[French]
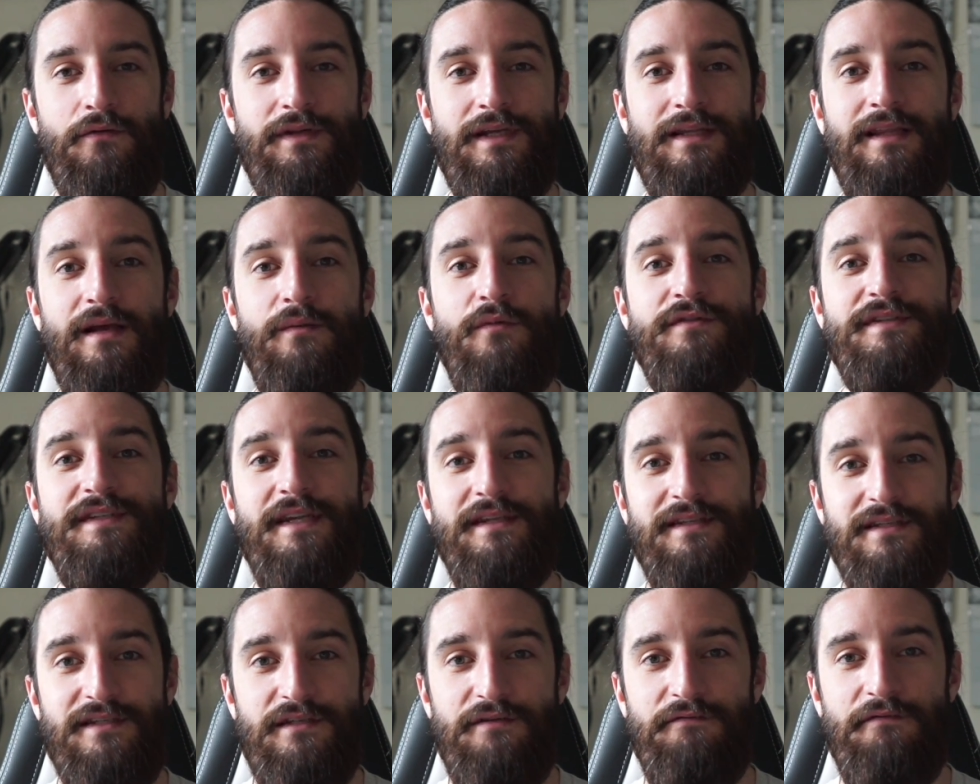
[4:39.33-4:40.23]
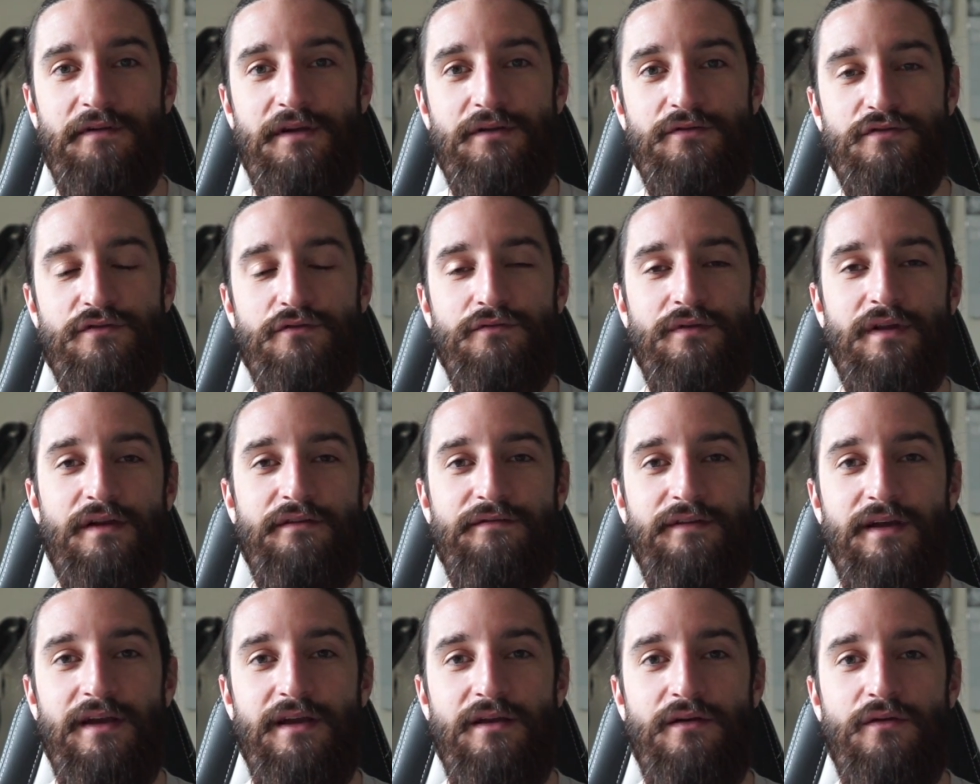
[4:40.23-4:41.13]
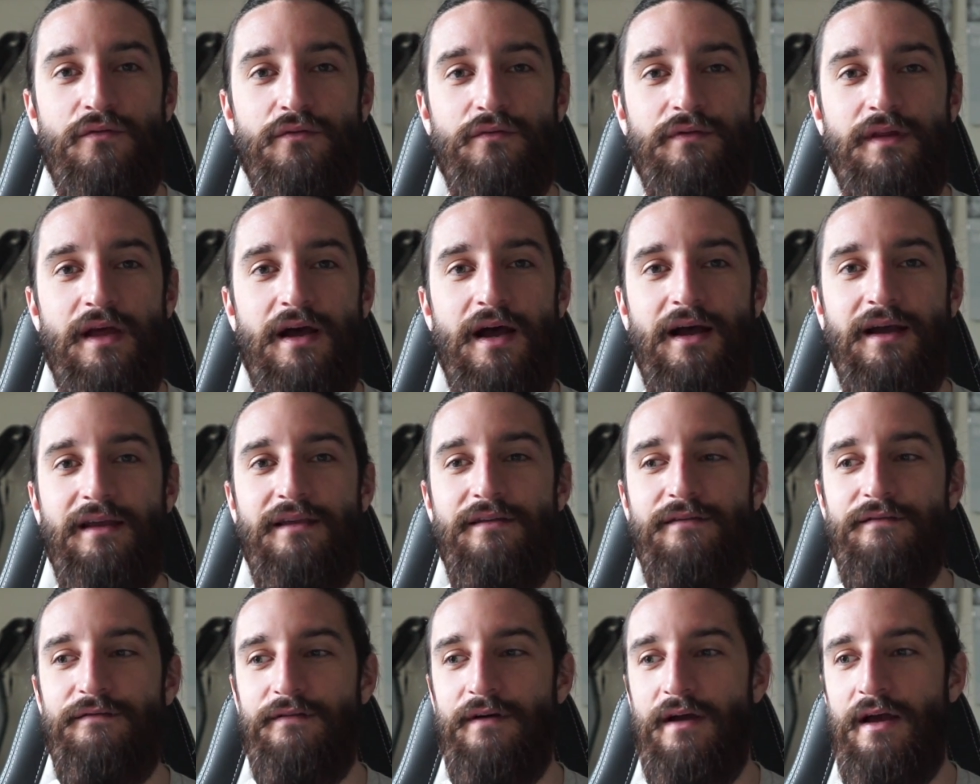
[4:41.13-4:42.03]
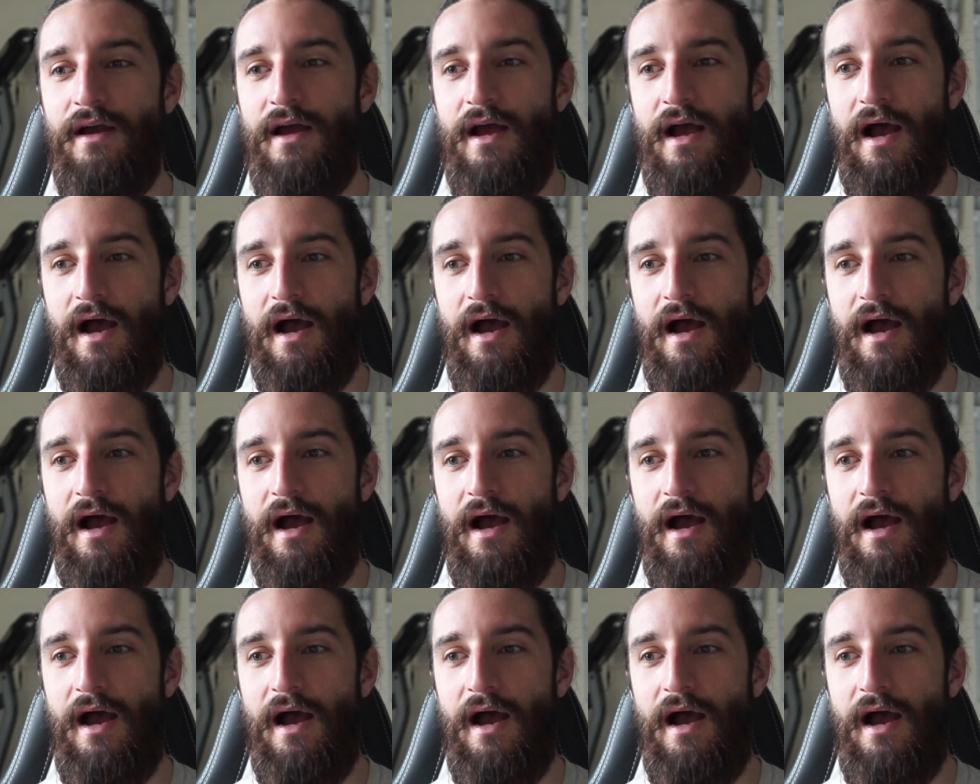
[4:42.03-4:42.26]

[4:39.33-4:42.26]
on est tellement satisfait de ce qu'on a fait qu'on arrive